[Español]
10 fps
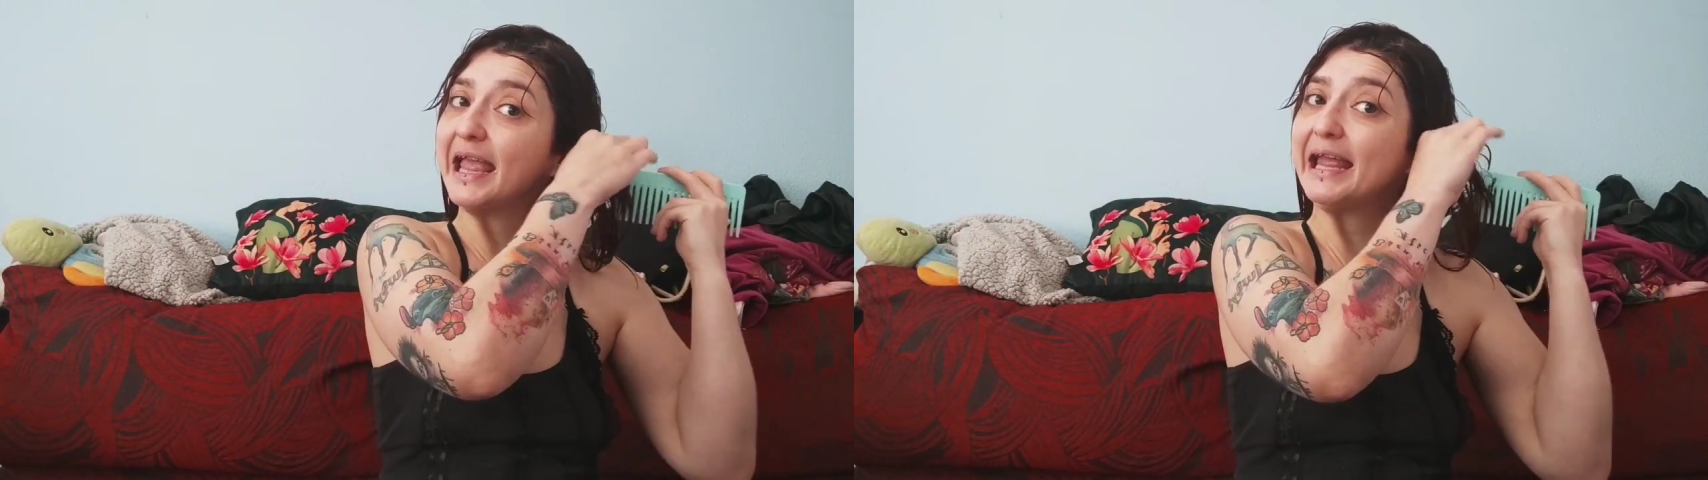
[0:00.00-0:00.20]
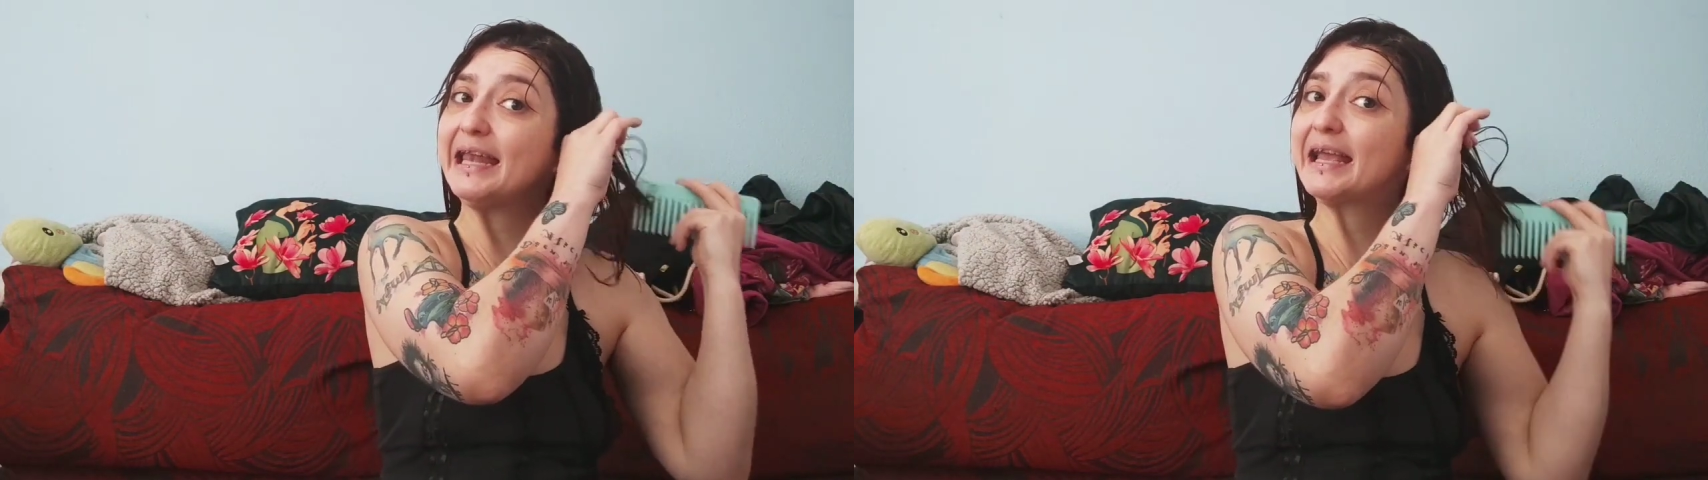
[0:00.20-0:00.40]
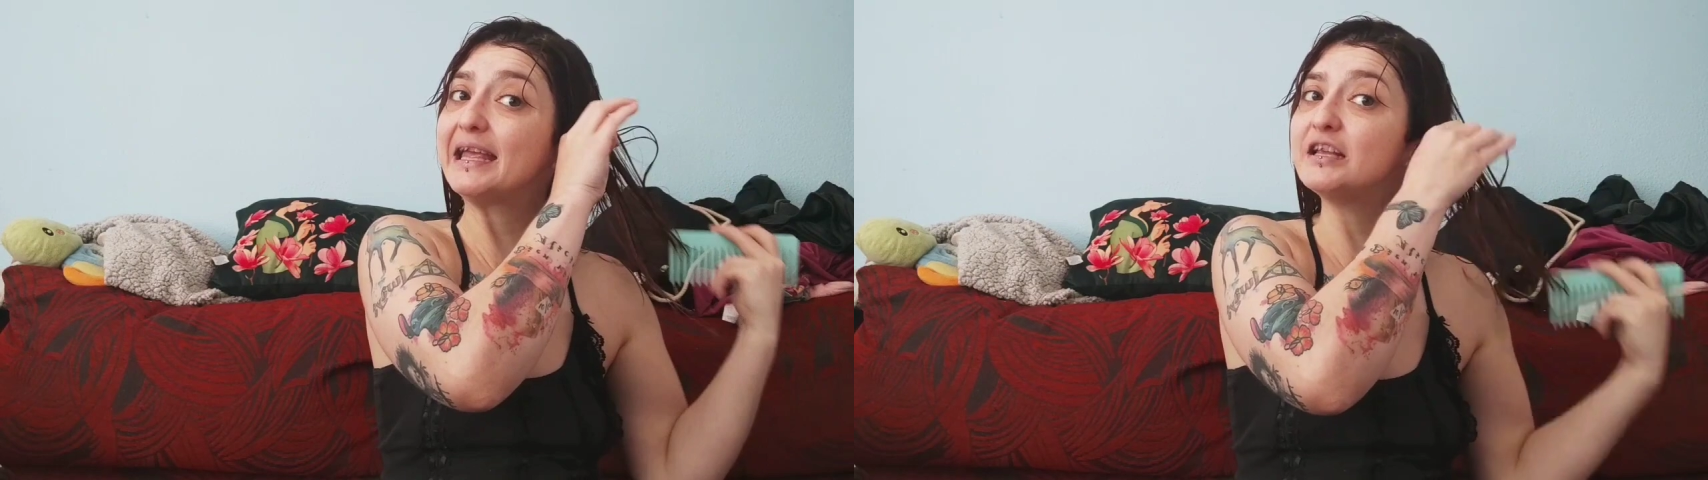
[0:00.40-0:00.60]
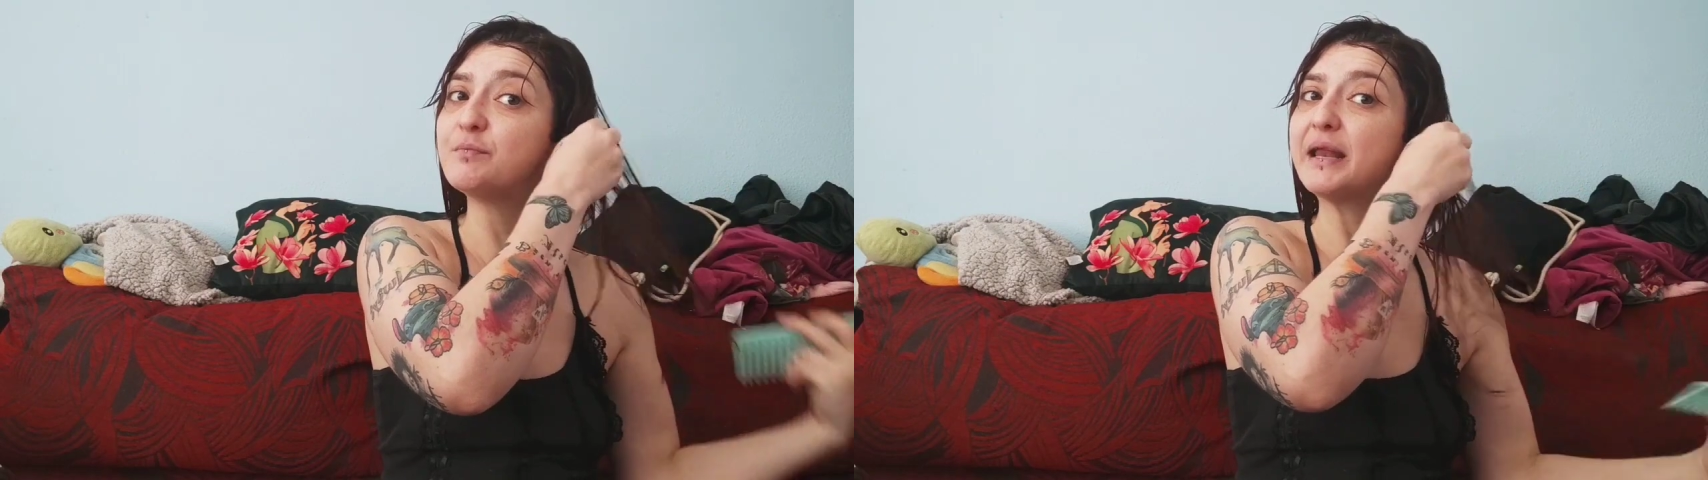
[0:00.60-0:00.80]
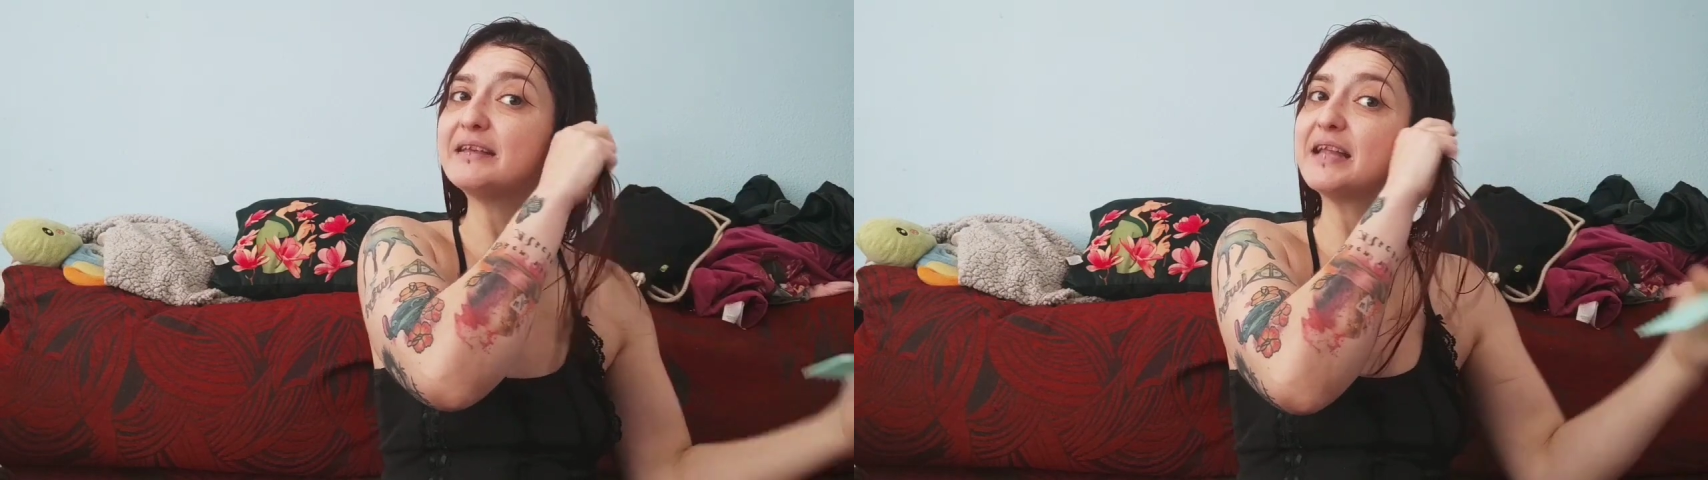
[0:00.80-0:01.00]
Elegís
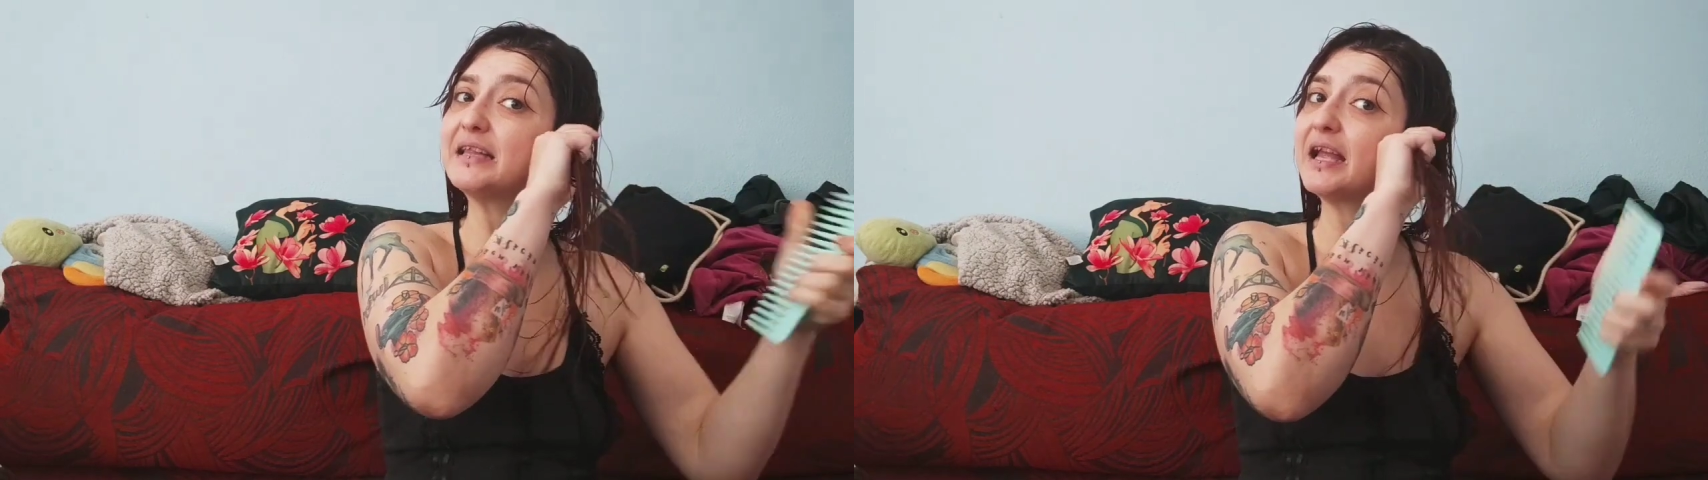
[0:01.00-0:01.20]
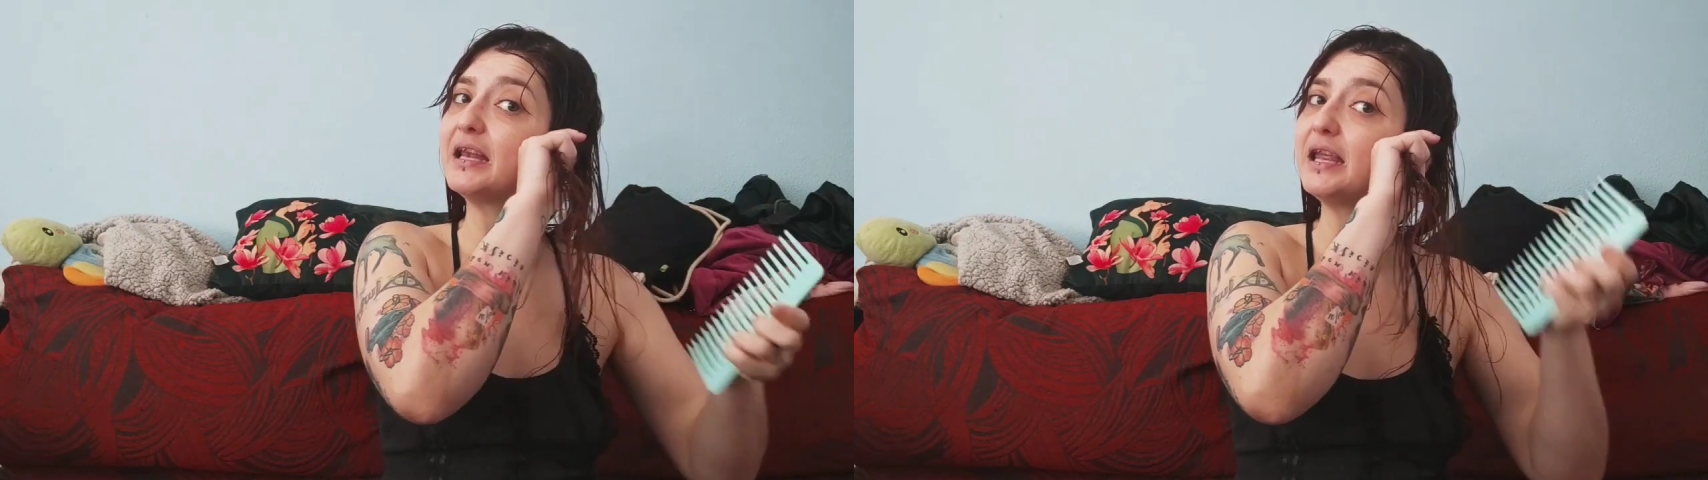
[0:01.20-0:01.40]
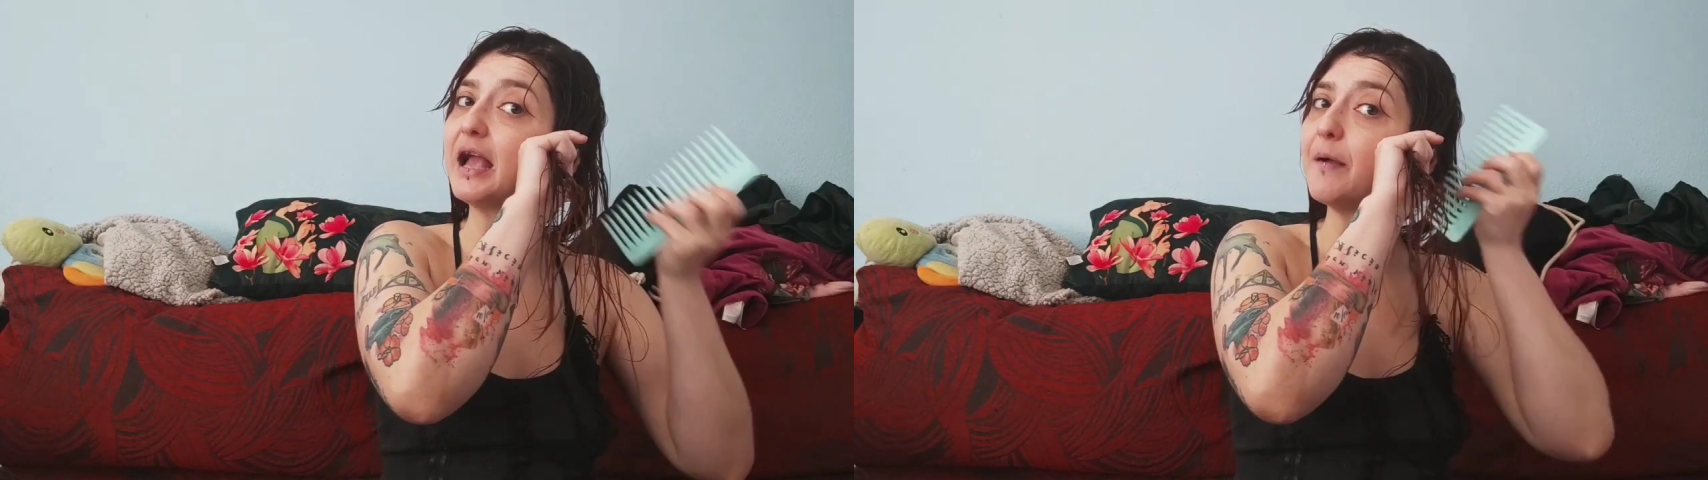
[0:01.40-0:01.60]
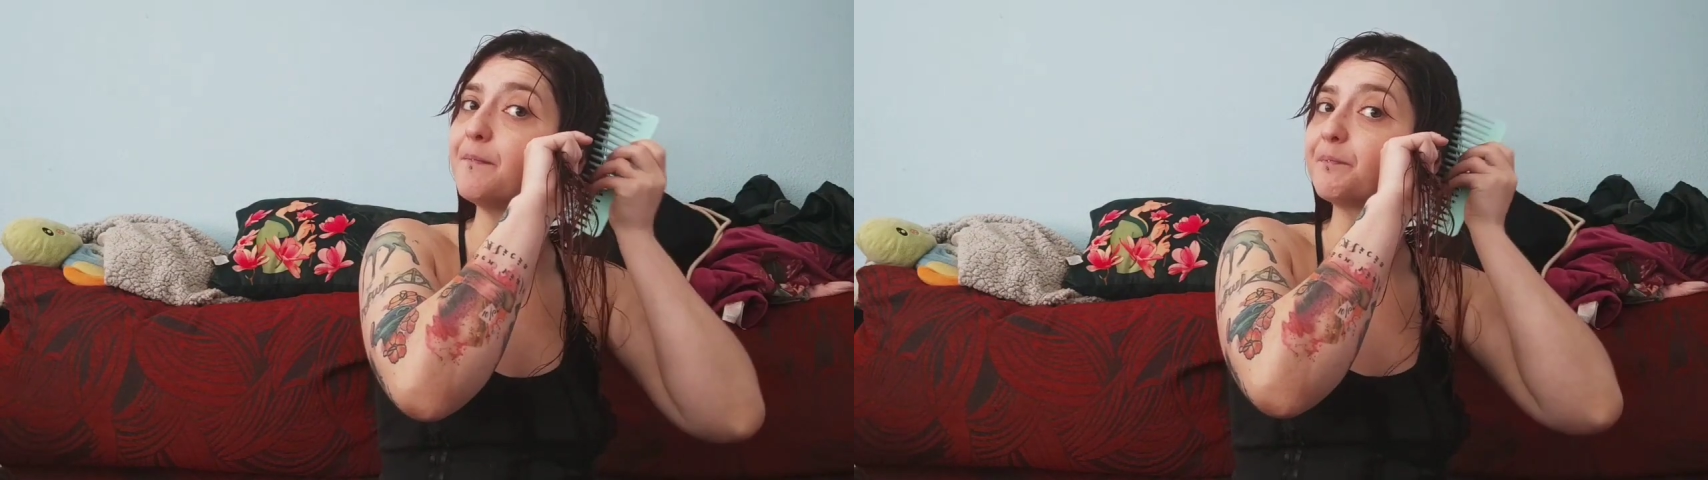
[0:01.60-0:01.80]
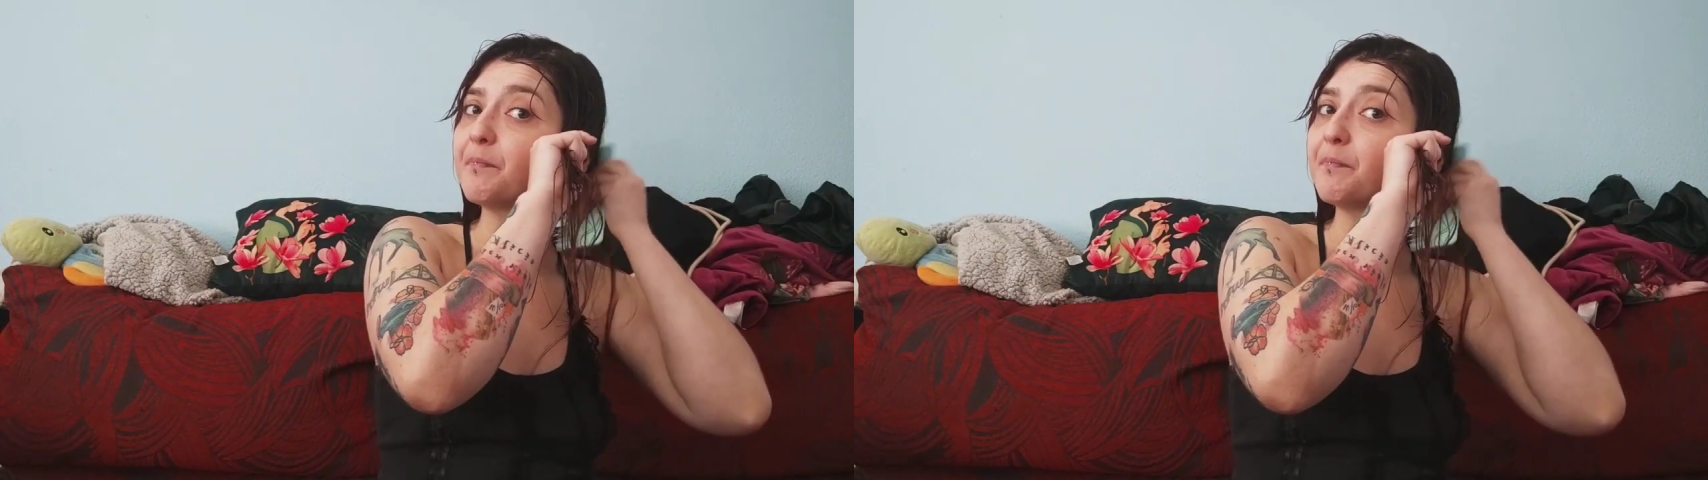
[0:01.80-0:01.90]
para esta técnica